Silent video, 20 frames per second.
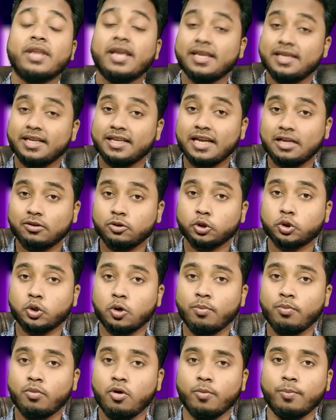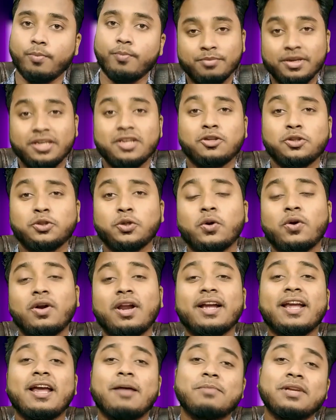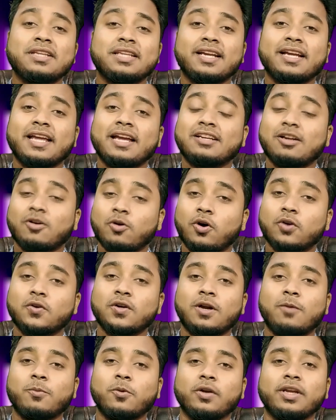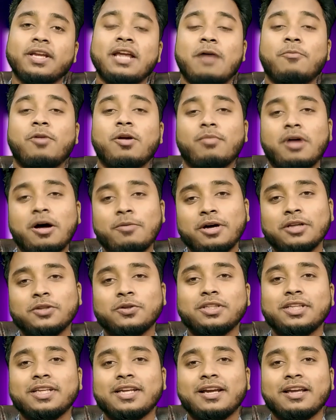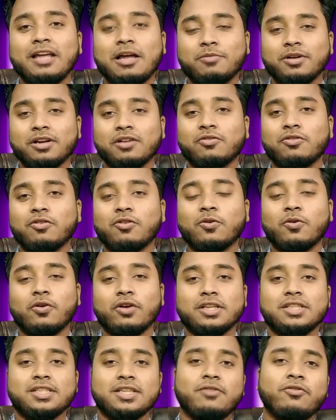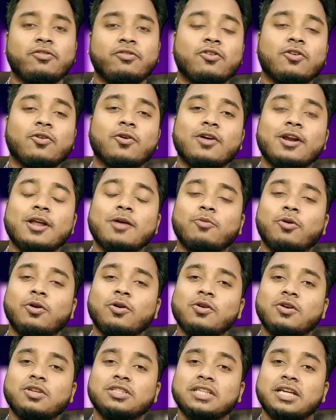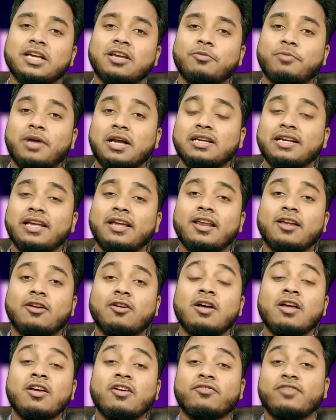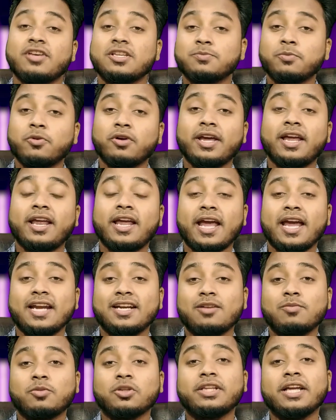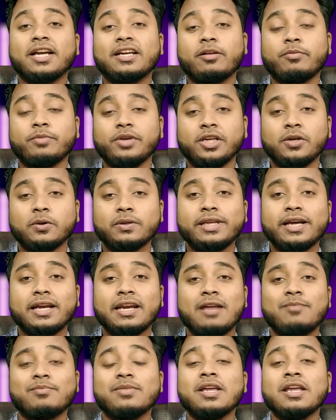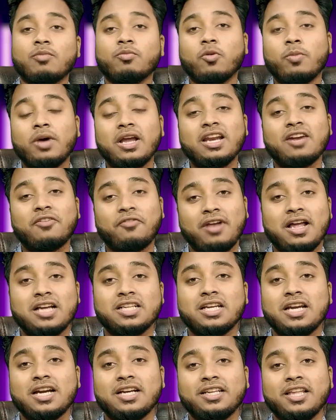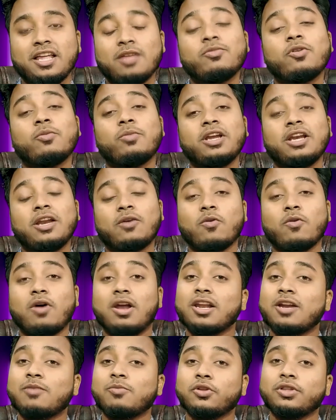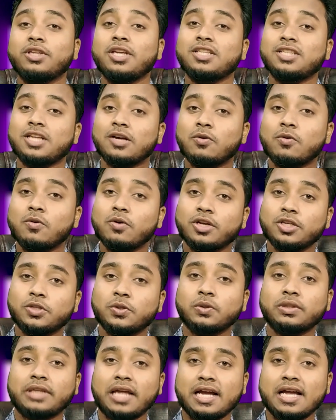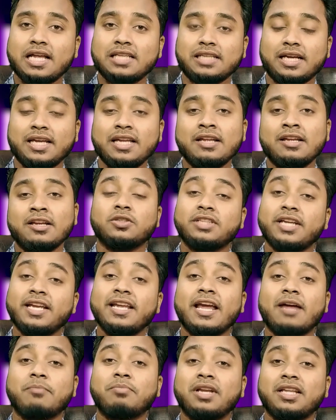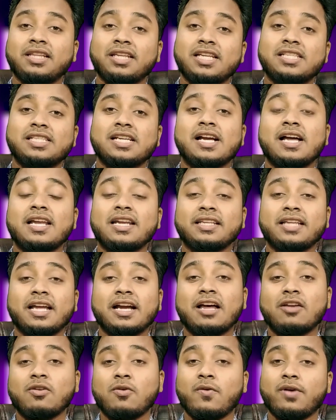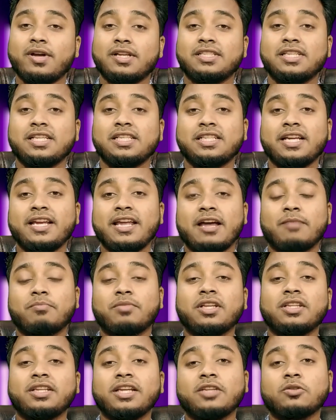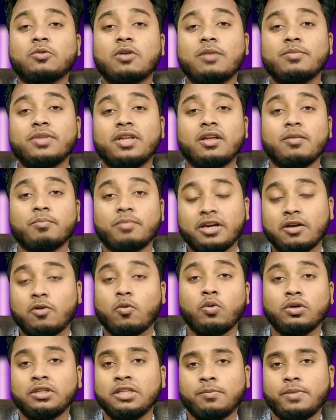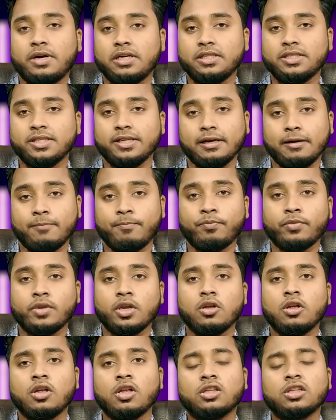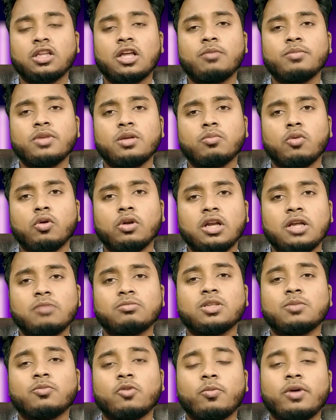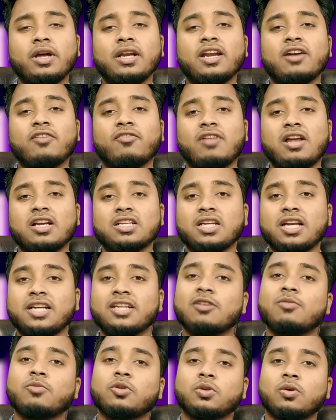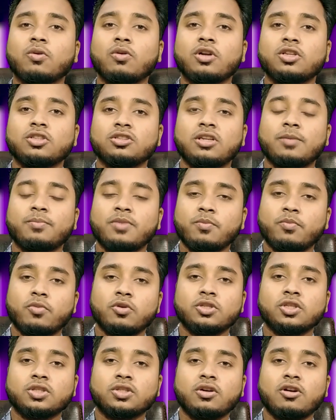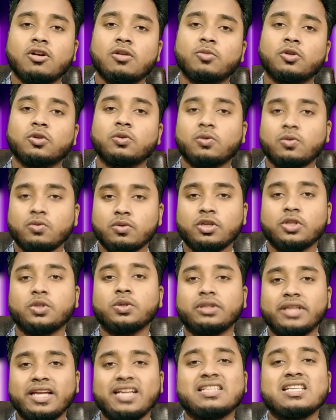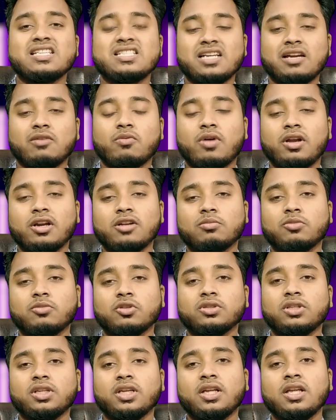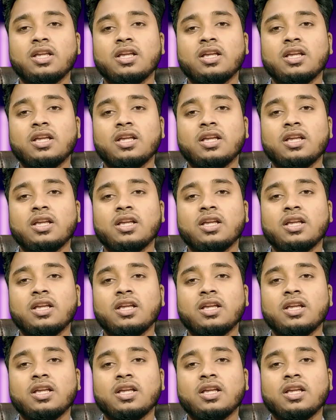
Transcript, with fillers: এটা কি আদৌ সম্ভব ভিডিও শুরুর আগে আপনাদেরকে একটা ঘটনা বলি আমার মামা দুই দিন আগে আমাকে ফোন করেছে ফোন করে বলল যে ভাগ্নে ফেসবুকে অ্যাডের মধ্যে একটা ভিডিও দেখলাম মোবাইলের ফ্ল্যাশ লাইট দিয়ে মোবাইলের ওয়ালের মধ্যে যে কোনো কিছু দেখা যায় তো যেই অ্যাপটা দিয়ে সেখানে দেখানো হয়েছে সেই অ্যাপটা দিয়ে তো আমি মানে করতে পারছি না তা আমি বললাম যে মোবাইলের ফ্ল্যাশ লাইটের মতো করে যদি আপনি প্রজেক্টরের মতো কোনো কিছু দেখতে চান ওয়ালের মধ্যে